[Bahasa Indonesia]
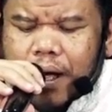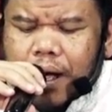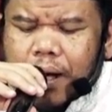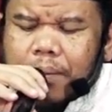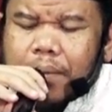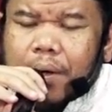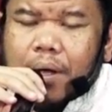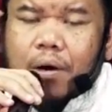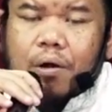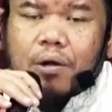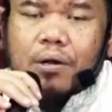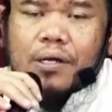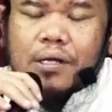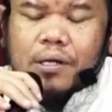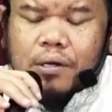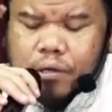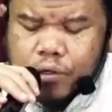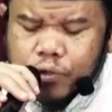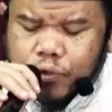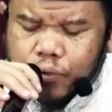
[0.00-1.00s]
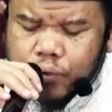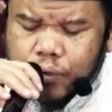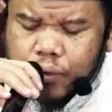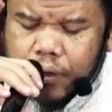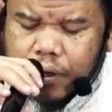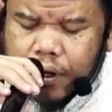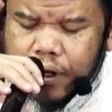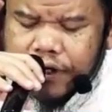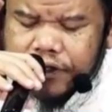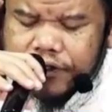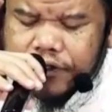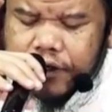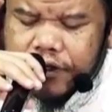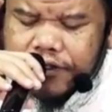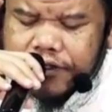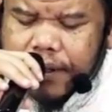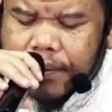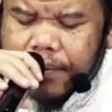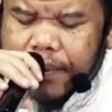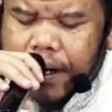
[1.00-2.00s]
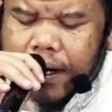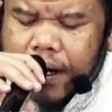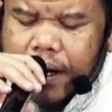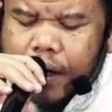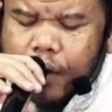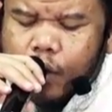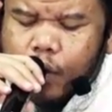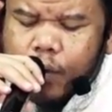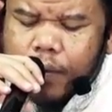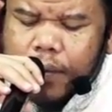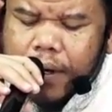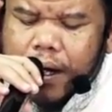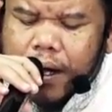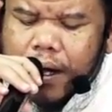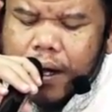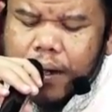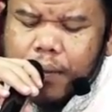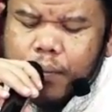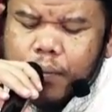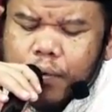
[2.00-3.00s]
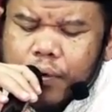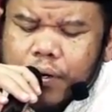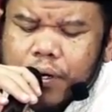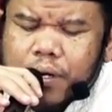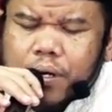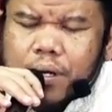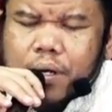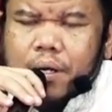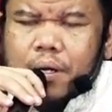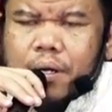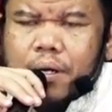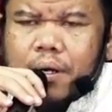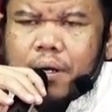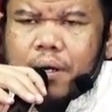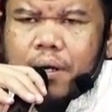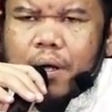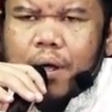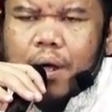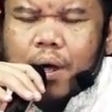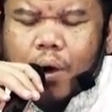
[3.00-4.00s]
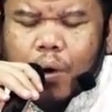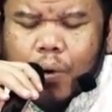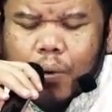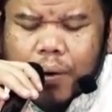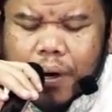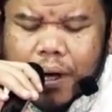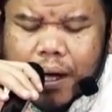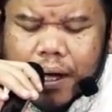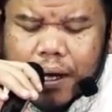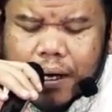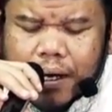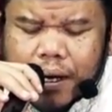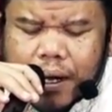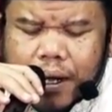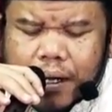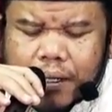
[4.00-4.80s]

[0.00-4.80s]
Amaroni Rasulullah sallallahu an akuma ala budni wa an